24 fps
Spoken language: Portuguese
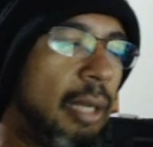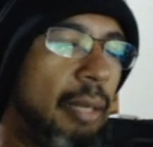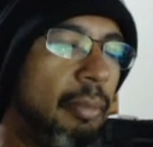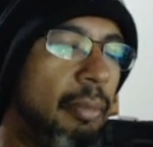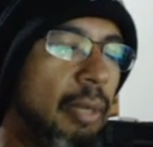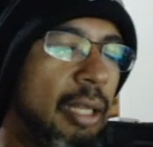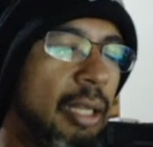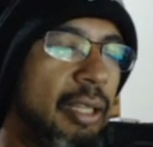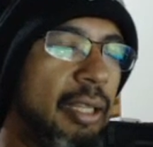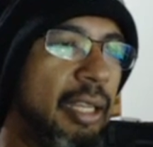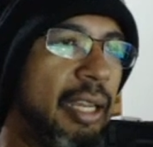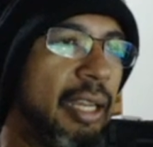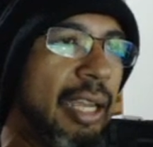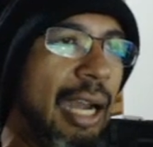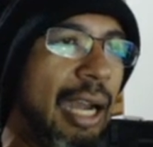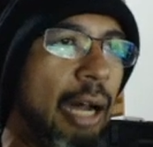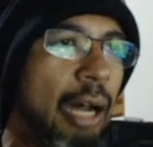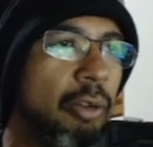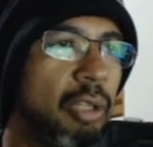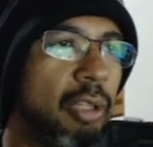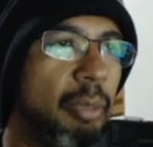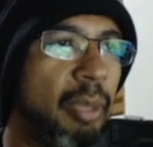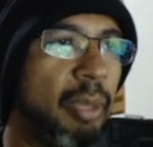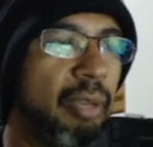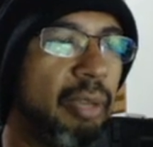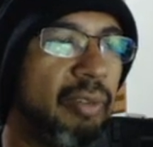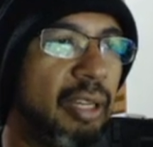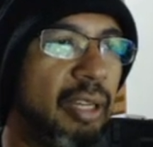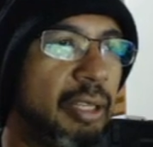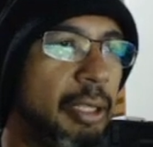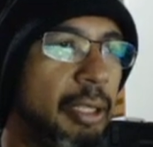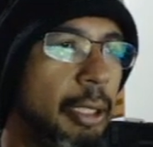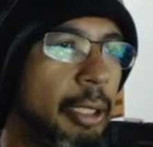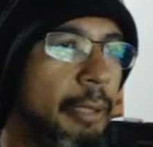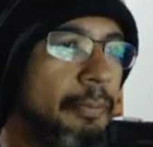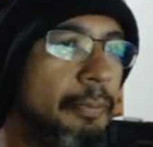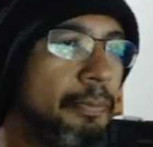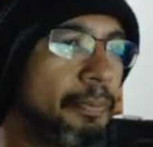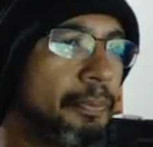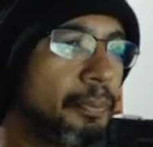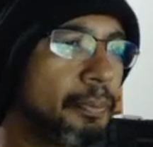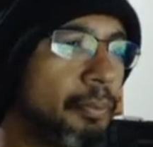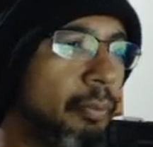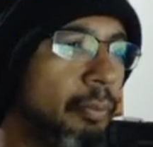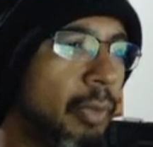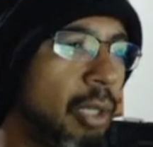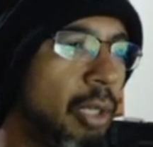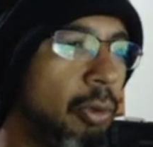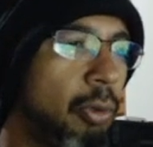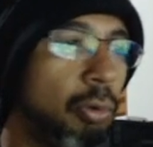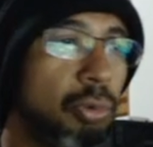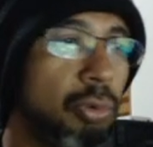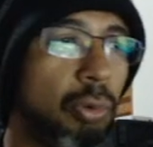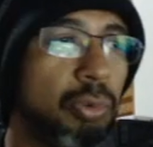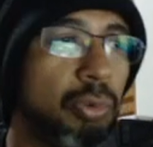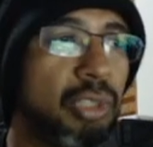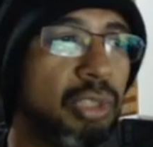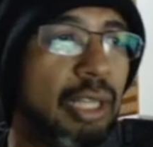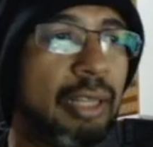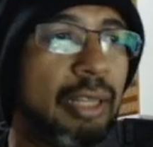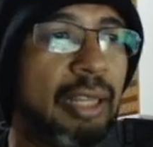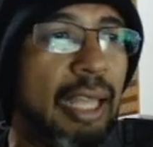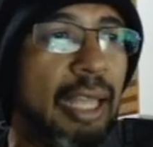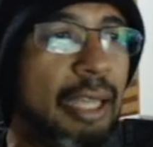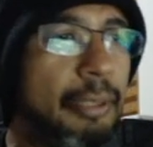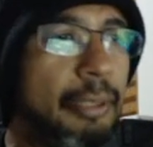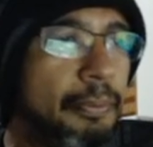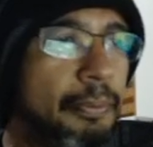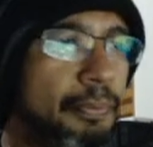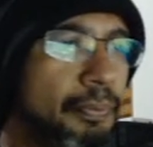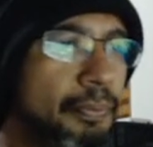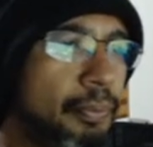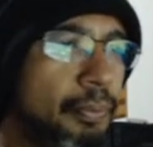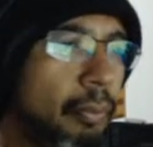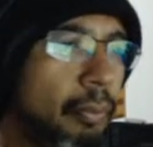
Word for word: Material também vai ter, ou, ou já tem.